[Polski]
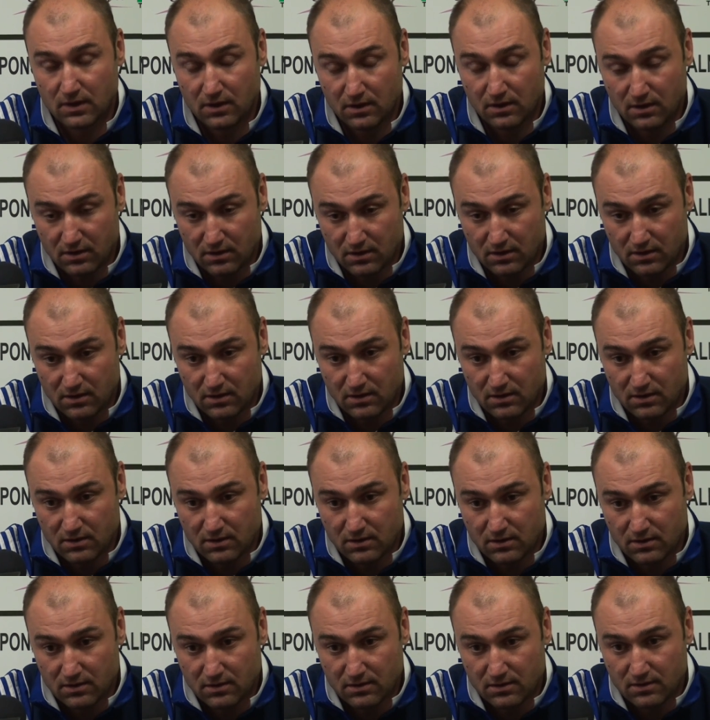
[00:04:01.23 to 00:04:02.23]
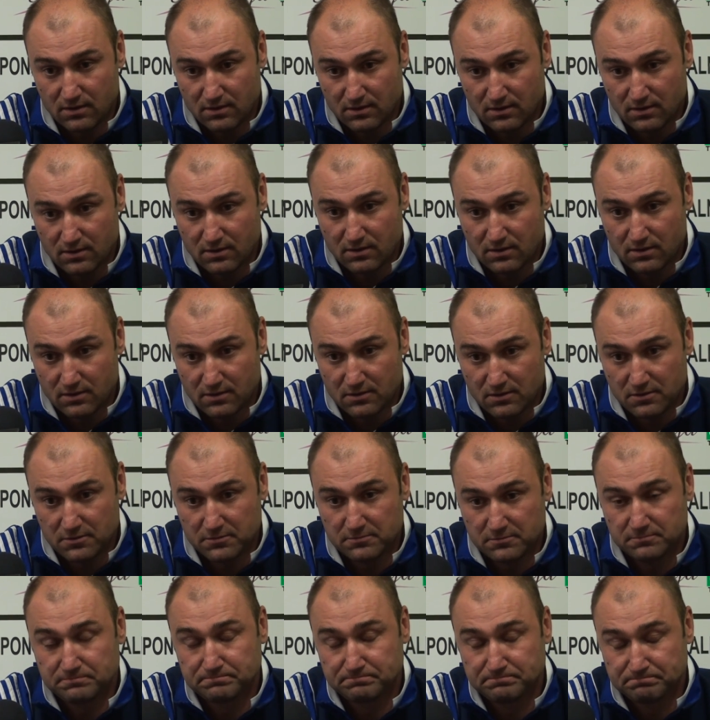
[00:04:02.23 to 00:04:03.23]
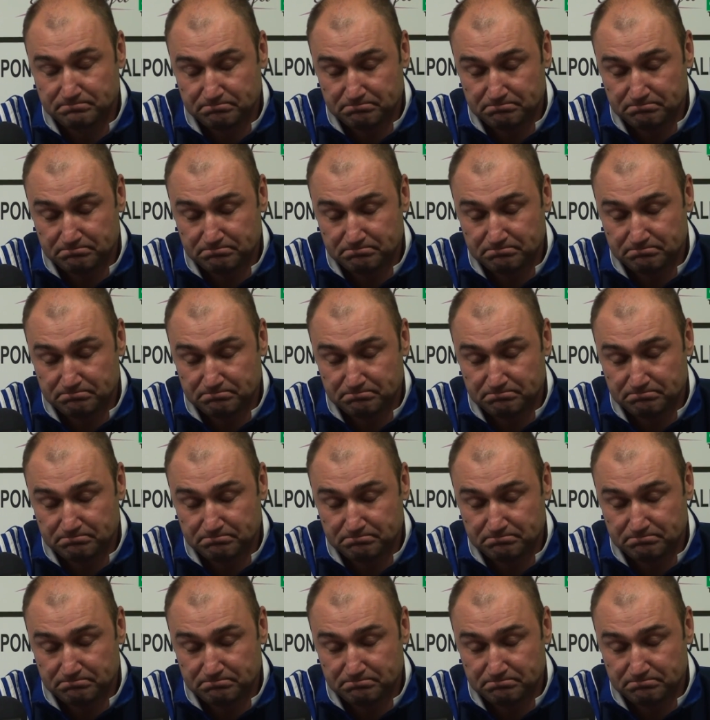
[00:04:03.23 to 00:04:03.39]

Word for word: Jesteś dobrym, doświadczonym byłym piłkarzem.